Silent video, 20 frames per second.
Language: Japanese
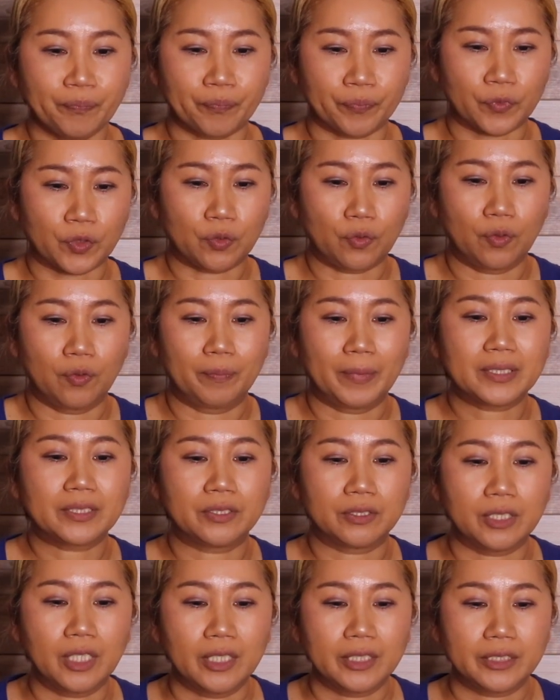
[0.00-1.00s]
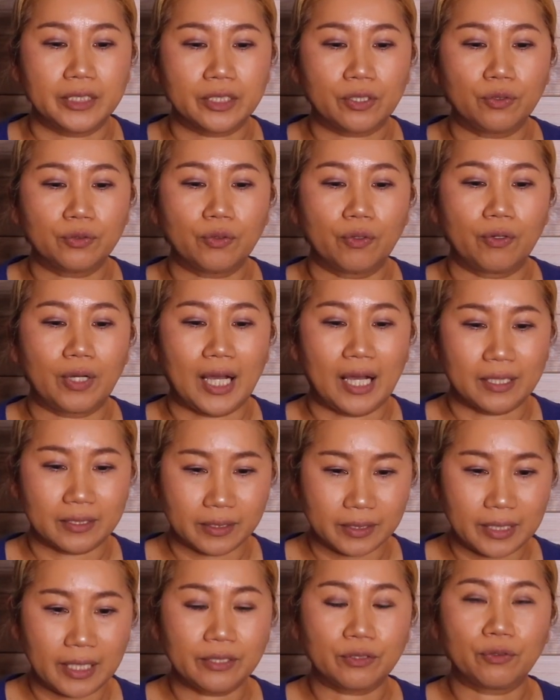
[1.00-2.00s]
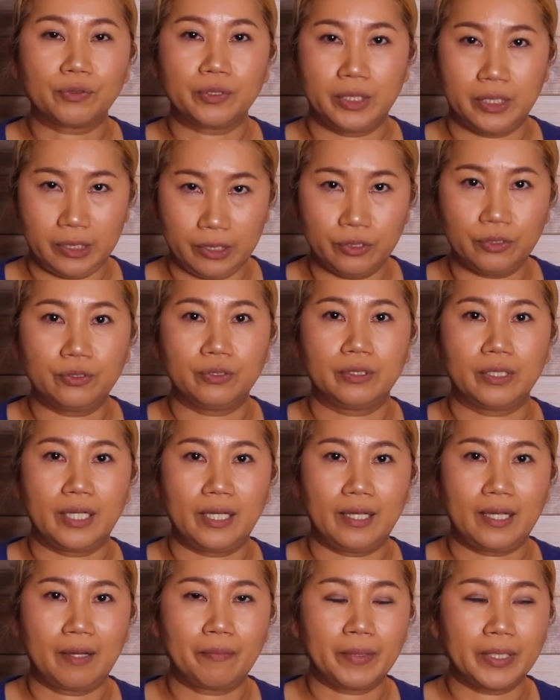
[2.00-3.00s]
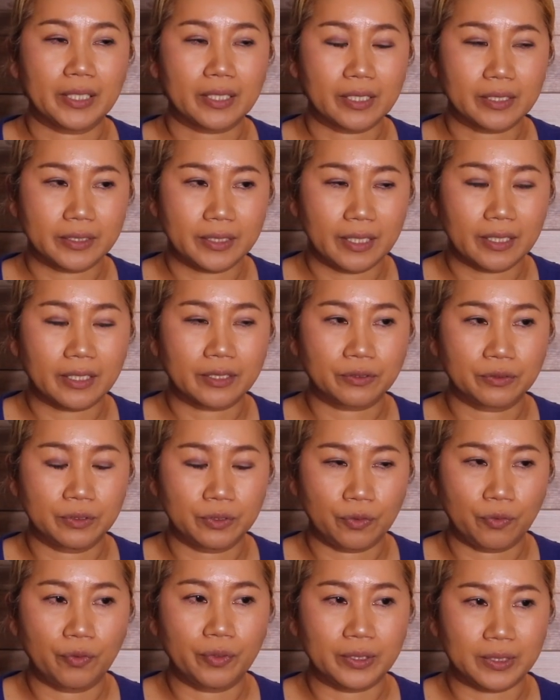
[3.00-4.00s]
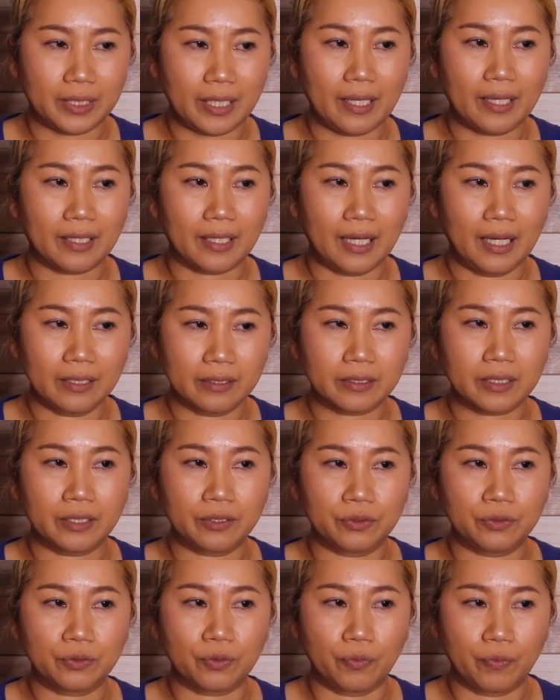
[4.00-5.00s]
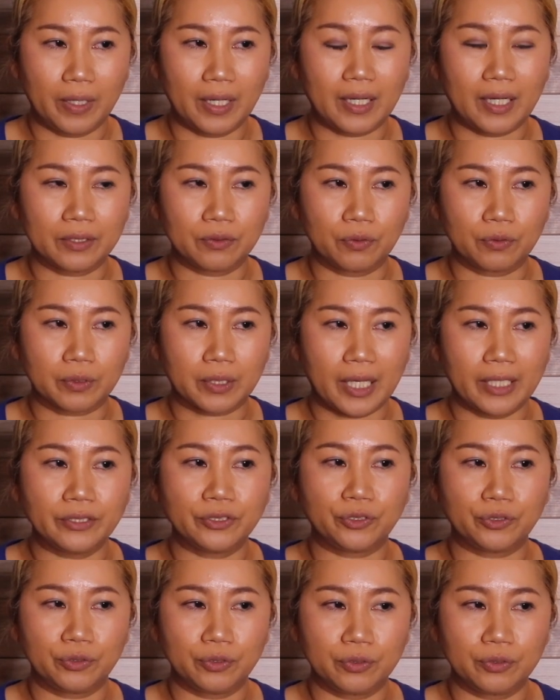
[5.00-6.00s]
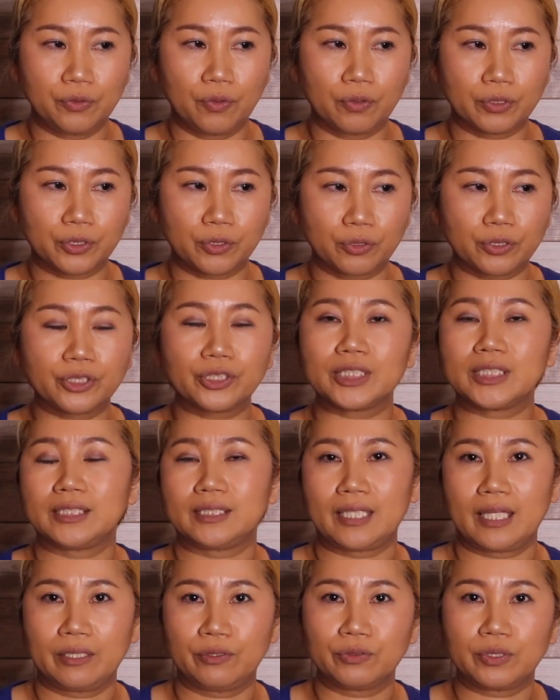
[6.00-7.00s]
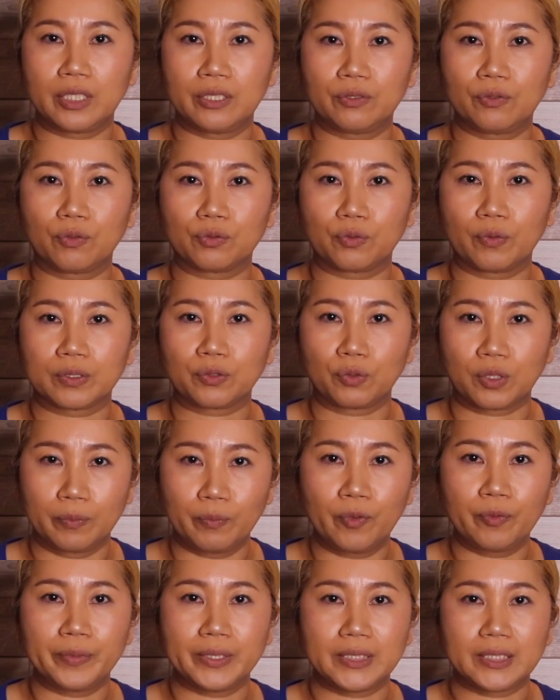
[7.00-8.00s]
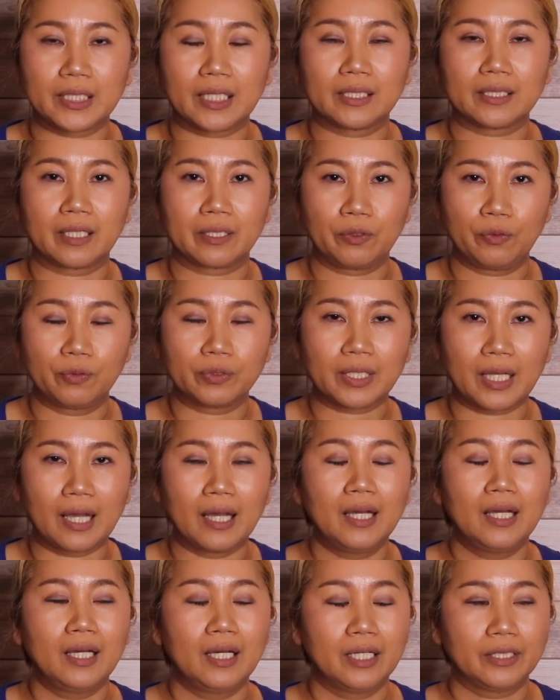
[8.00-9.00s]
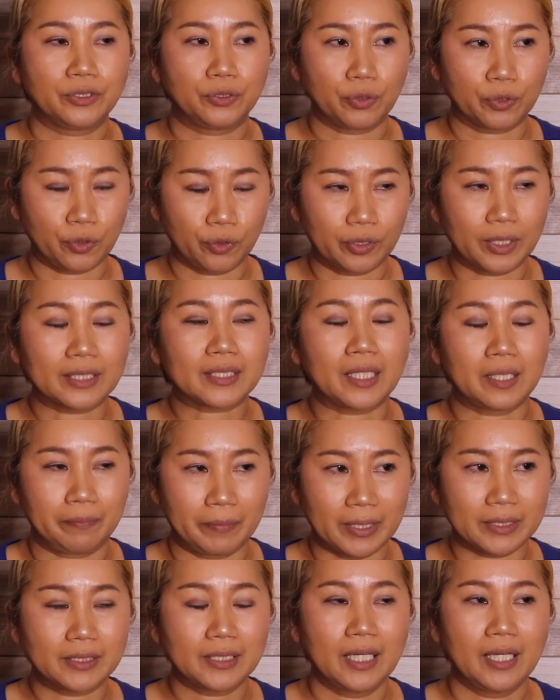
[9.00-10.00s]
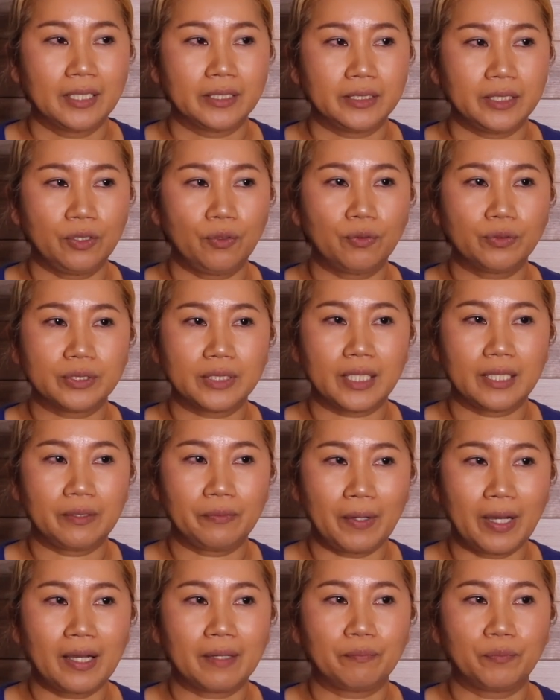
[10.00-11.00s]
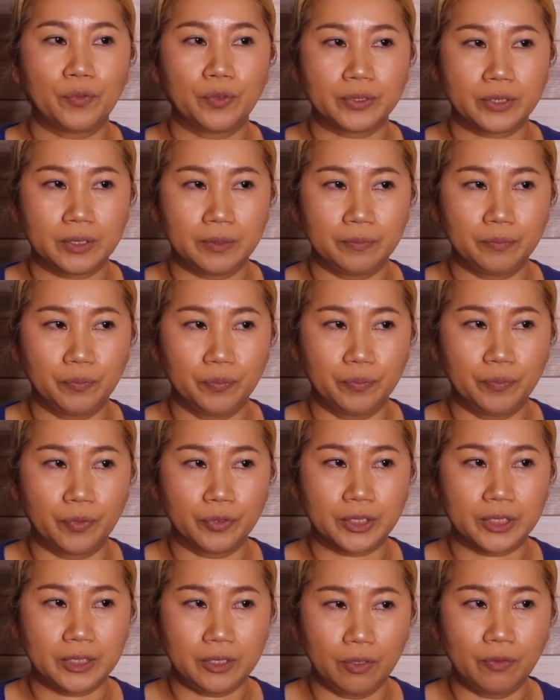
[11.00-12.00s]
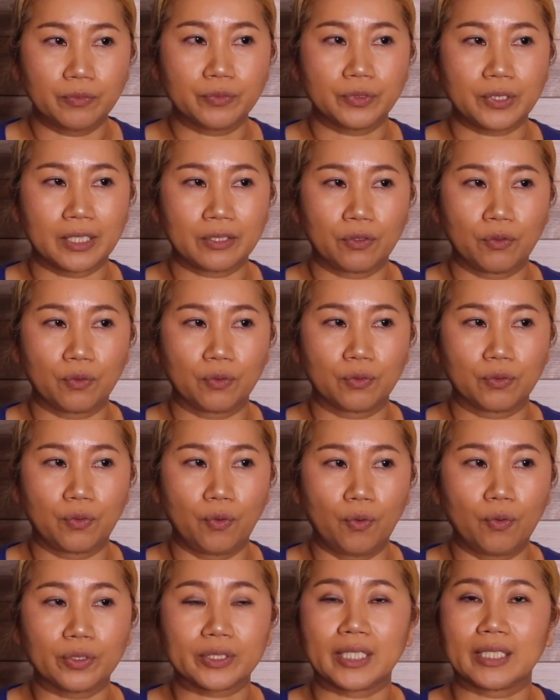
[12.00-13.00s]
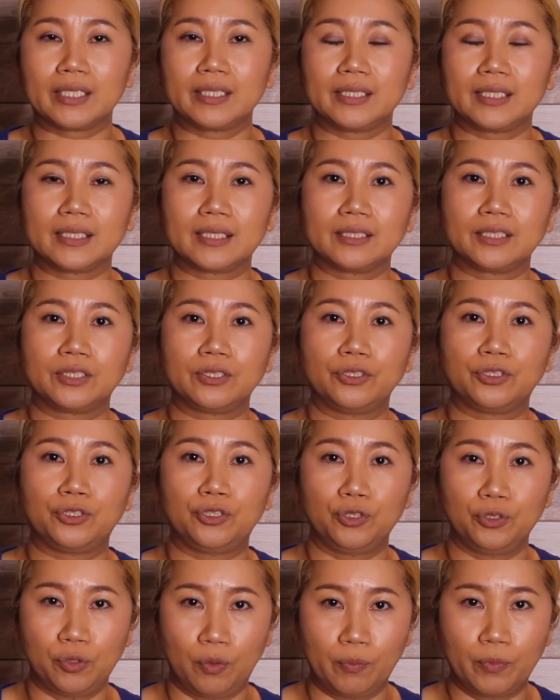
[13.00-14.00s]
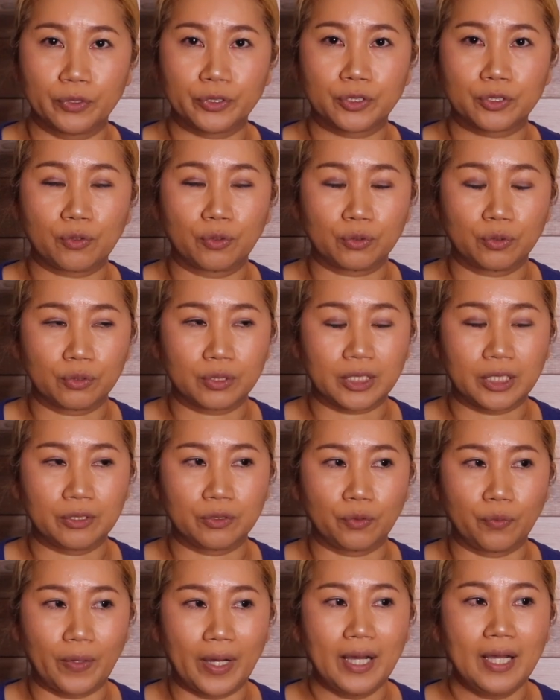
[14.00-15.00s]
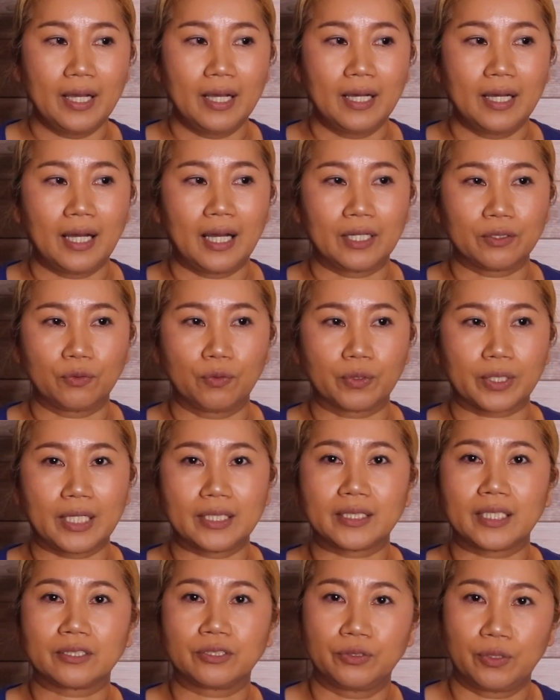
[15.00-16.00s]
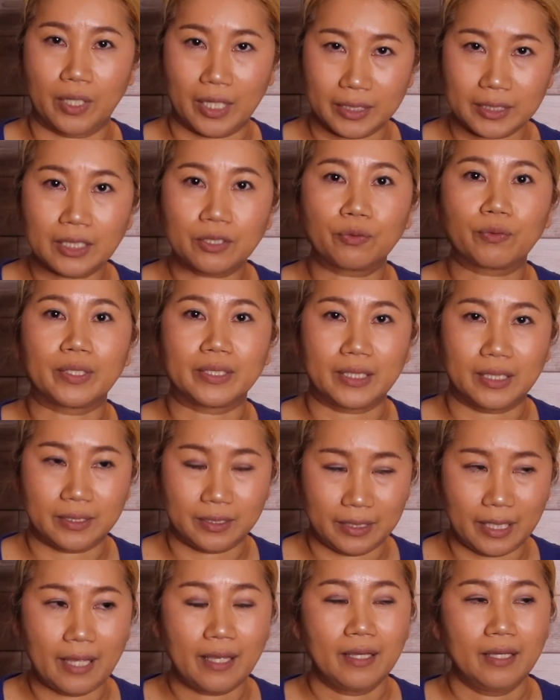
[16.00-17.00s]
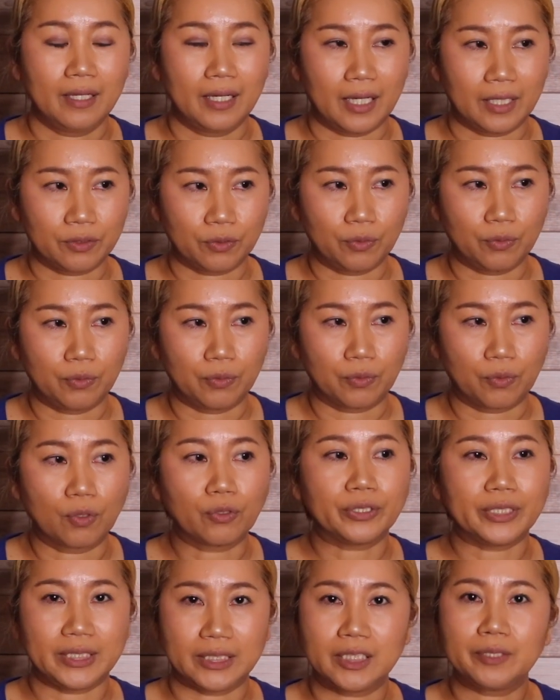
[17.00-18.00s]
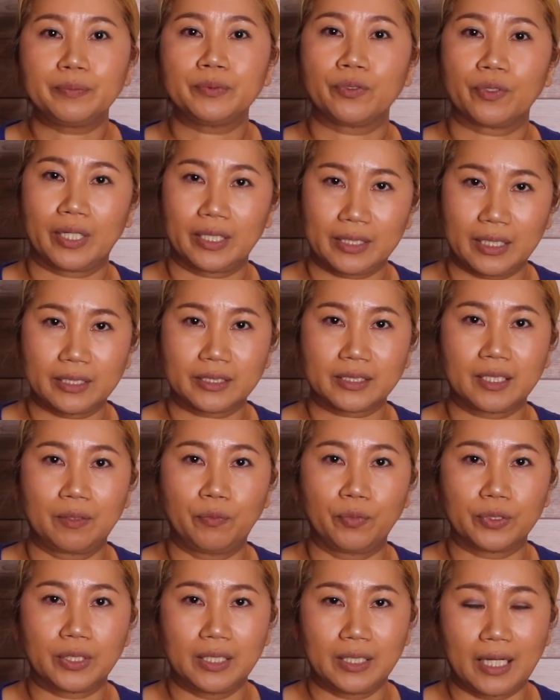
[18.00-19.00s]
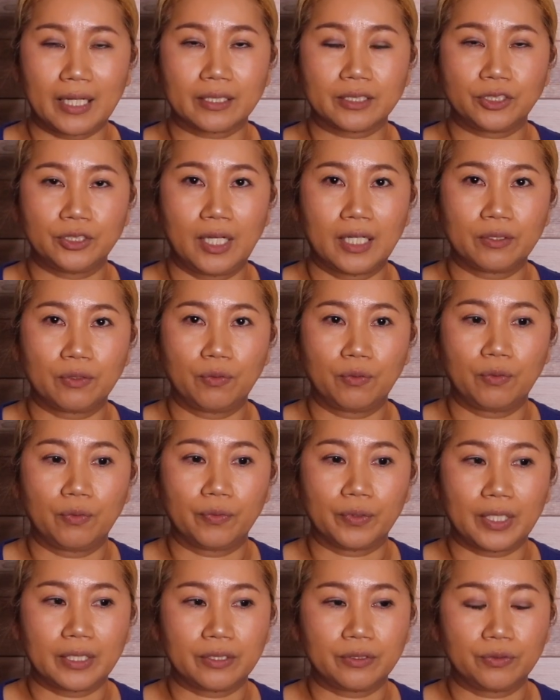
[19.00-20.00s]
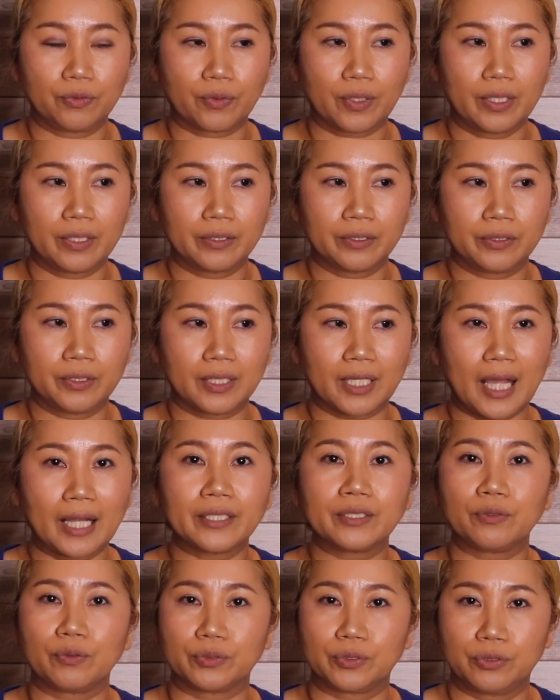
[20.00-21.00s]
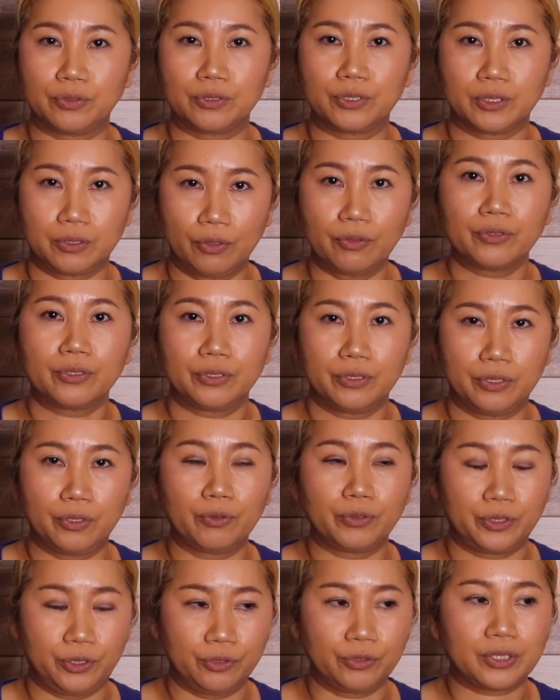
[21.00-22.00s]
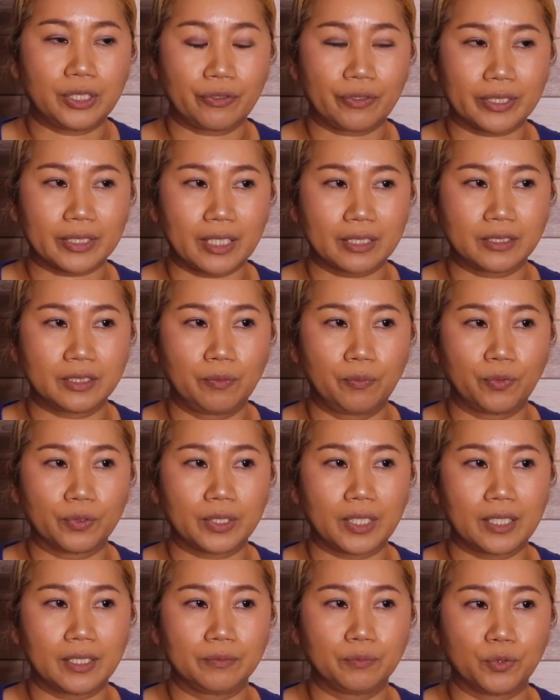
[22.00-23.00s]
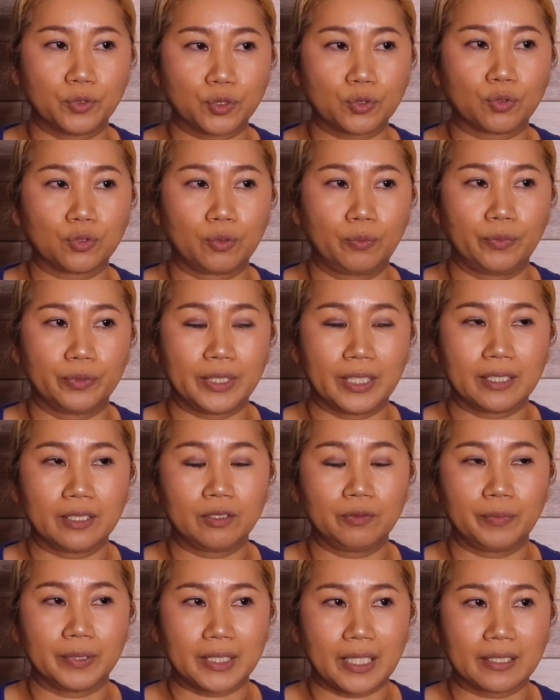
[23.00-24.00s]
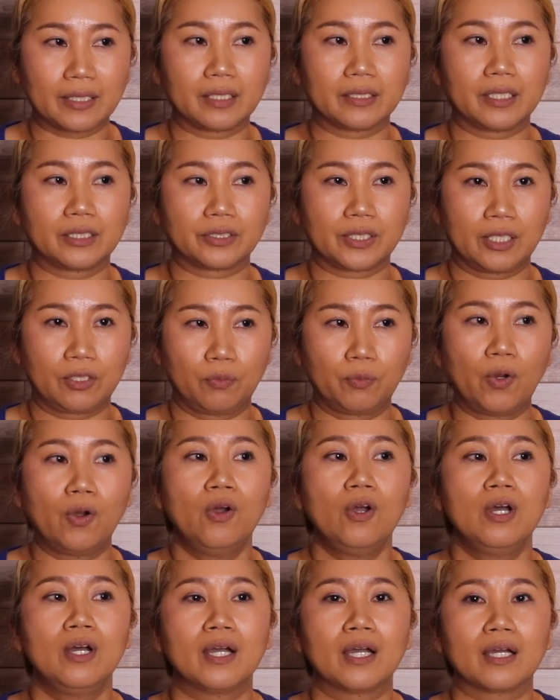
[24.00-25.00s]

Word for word: うんと、とまず事故の発生の理由、えー、アメリカ生活においてがんっていうのはあの拳銃を所持しているっていうことはとても身近なような状況になっています日本ではもしもちろんあの合法的に銃を持つことっていうのはあの警察の方とかですねあのごく一部の方しか持てないあのなていうのか狩りをする人猟銃っていう形で持た持つこともできるみたいなんですけども